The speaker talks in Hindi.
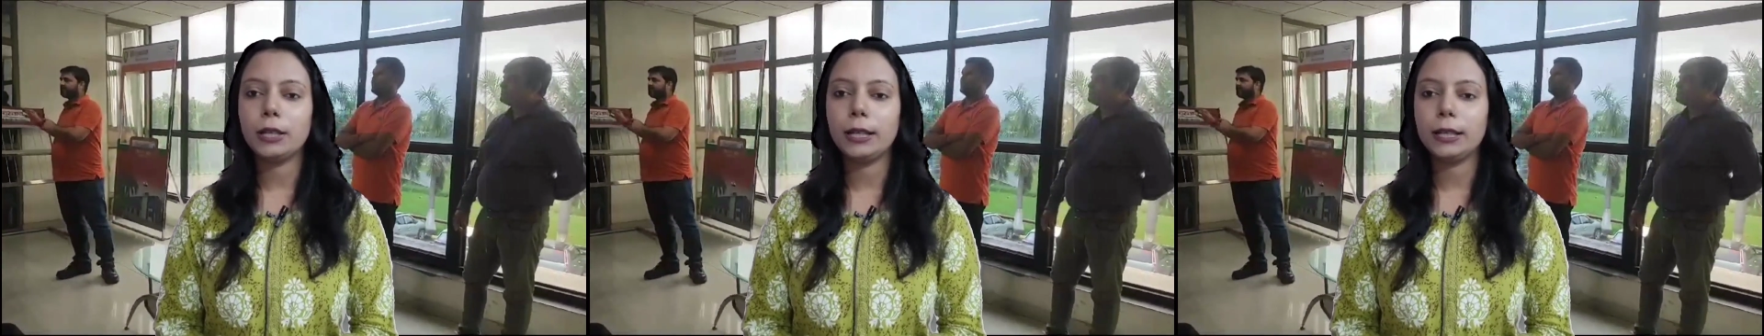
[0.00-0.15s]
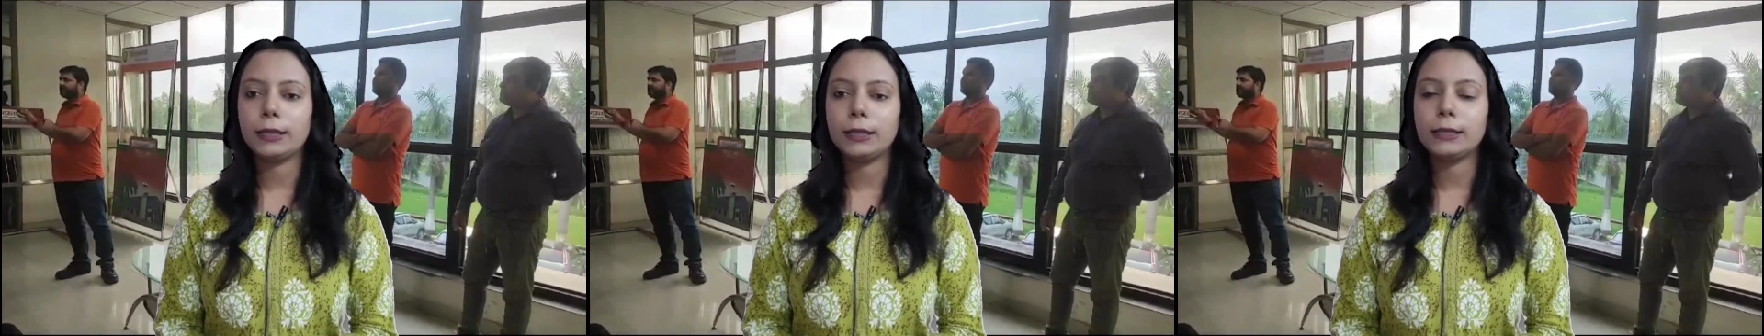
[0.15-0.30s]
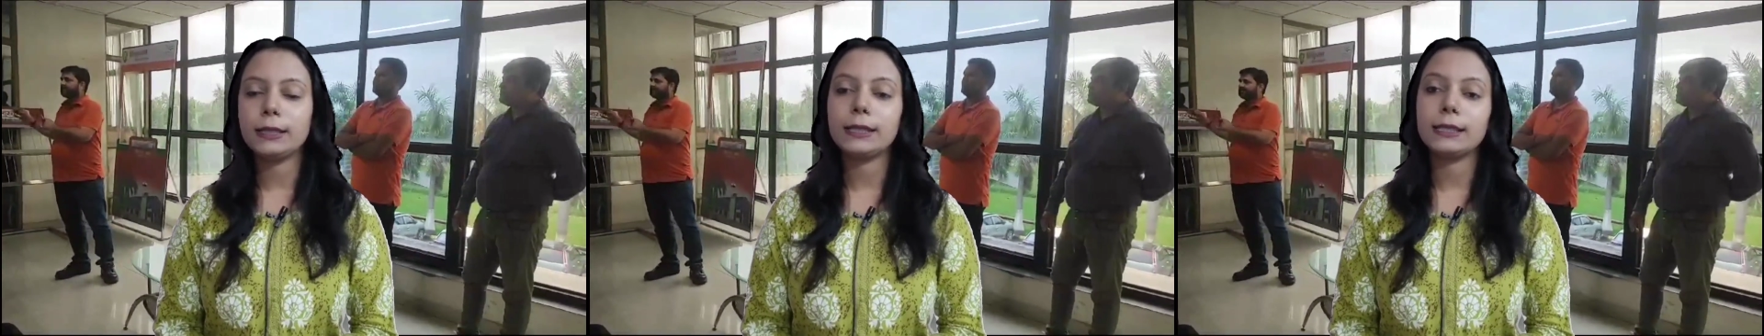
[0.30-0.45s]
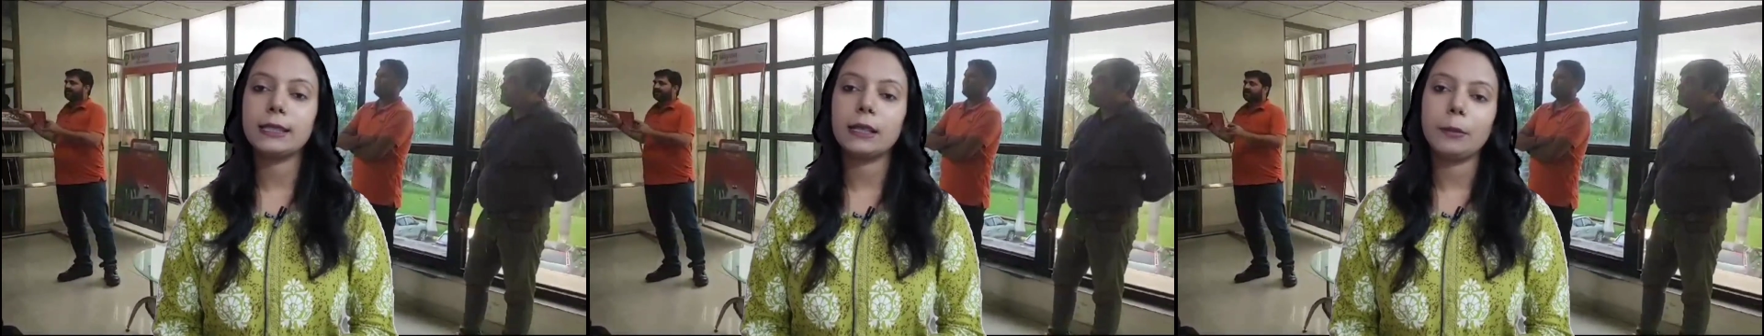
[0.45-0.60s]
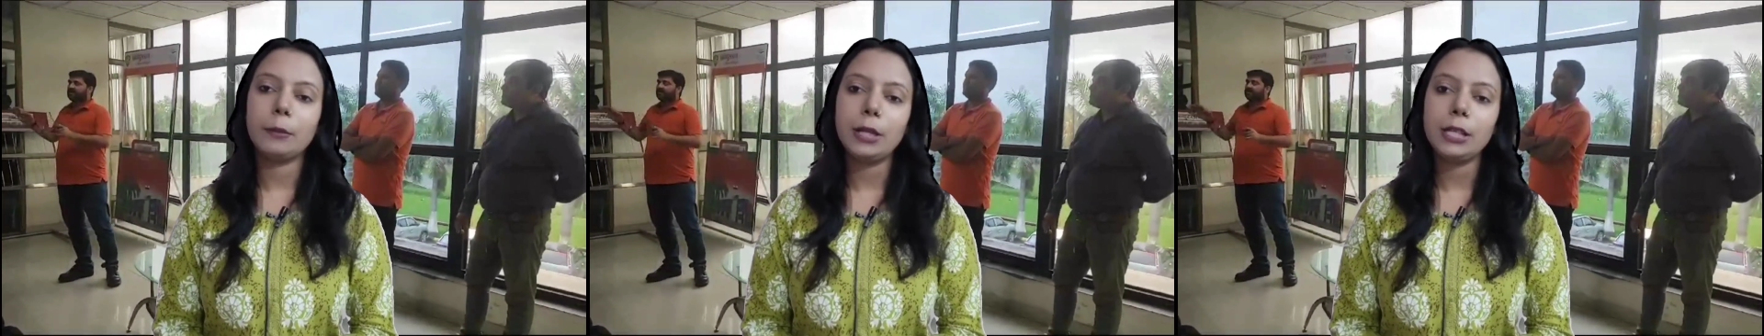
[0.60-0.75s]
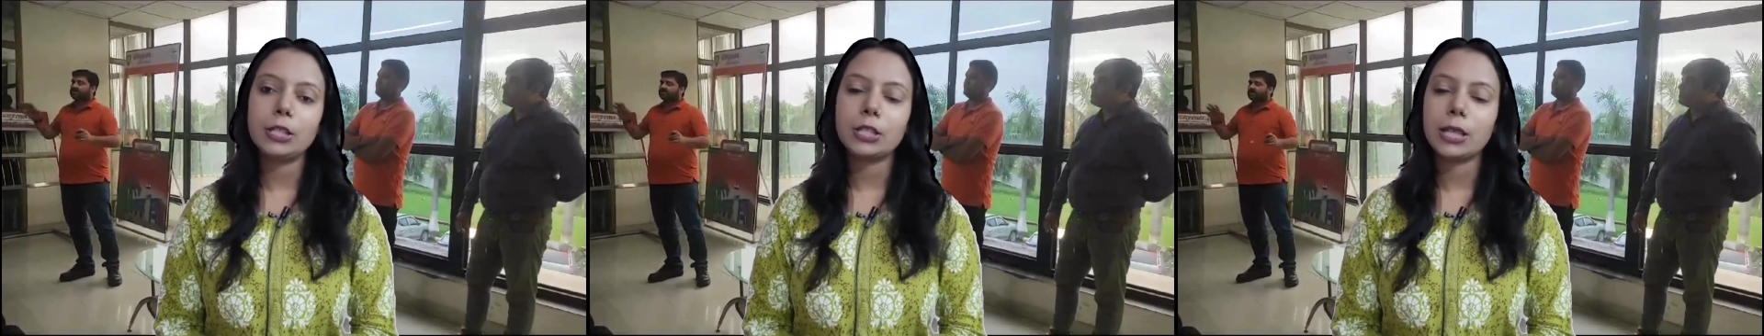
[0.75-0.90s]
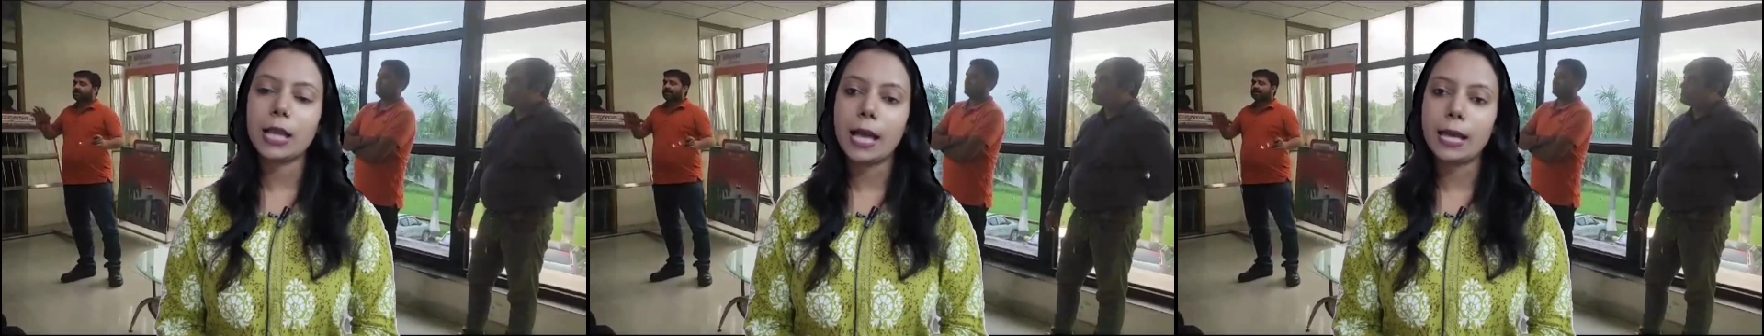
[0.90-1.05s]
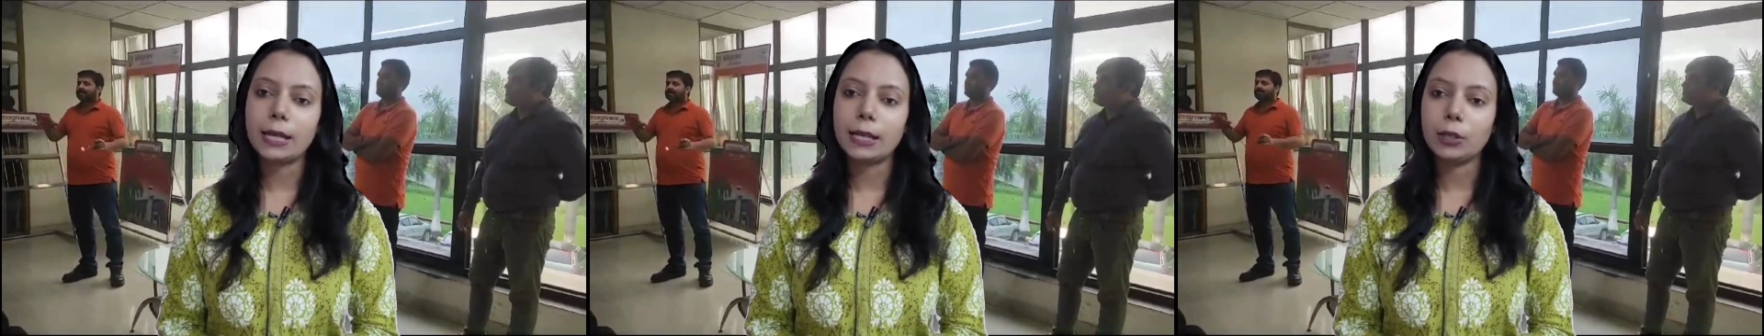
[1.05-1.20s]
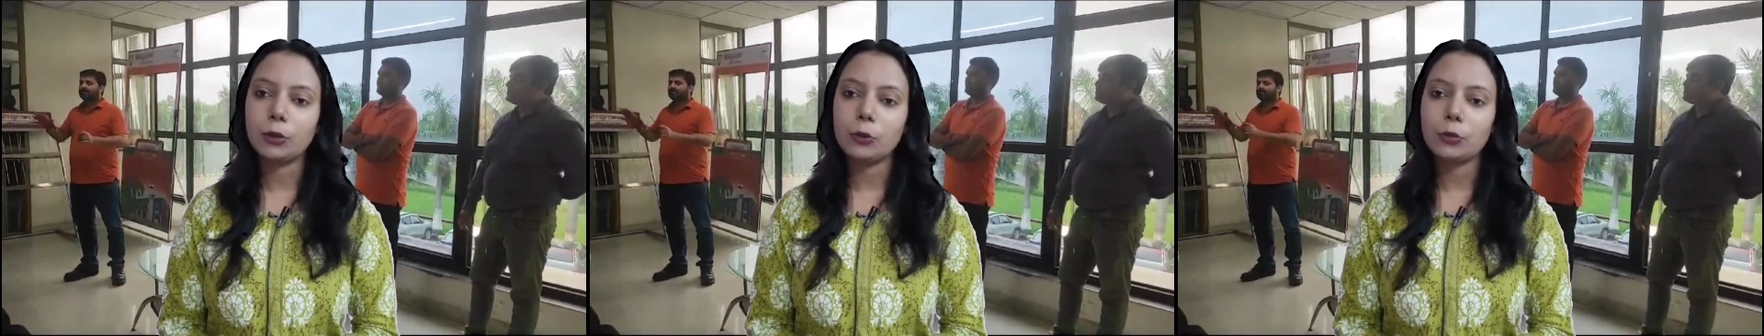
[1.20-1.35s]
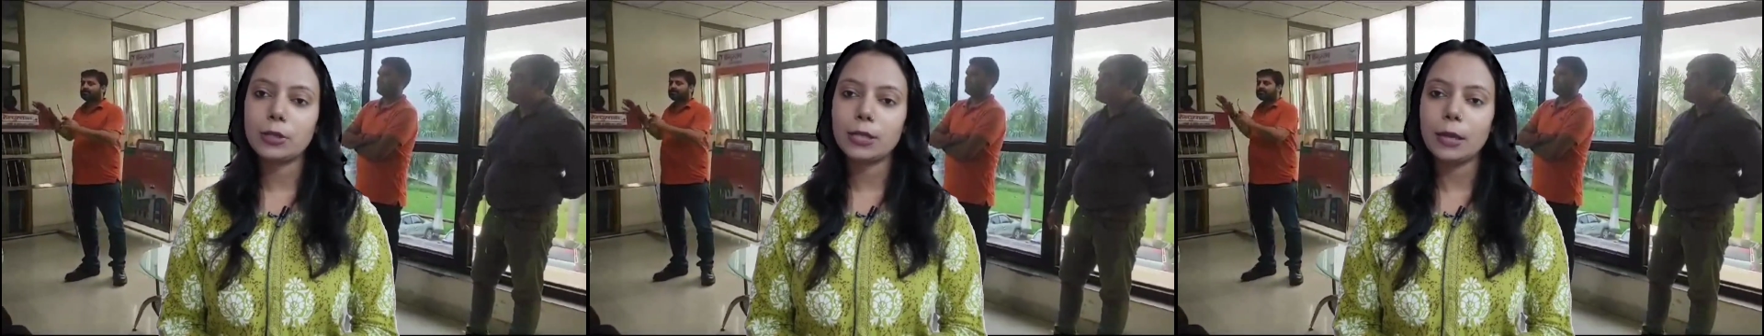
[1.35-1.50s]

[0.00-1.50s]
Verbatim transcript: लेटर्स सभी चार रंगों